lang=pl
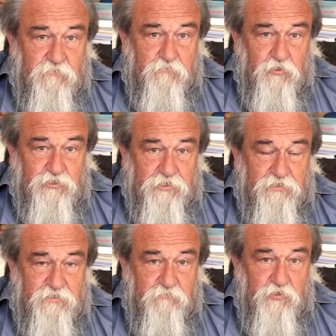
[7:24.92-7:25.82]
po
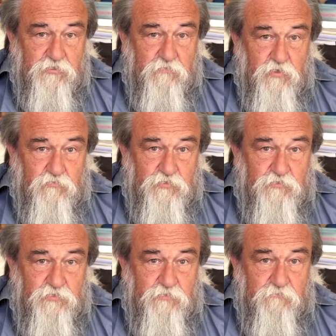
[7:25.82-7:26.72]
1945 roku
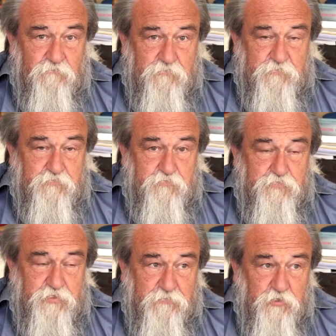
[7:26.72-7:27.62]
skoń...
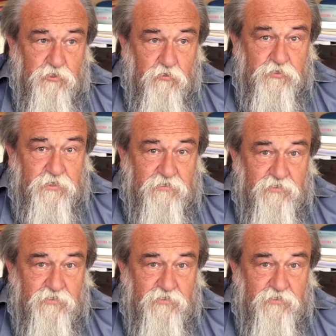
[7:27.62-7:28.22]
przedmiot logika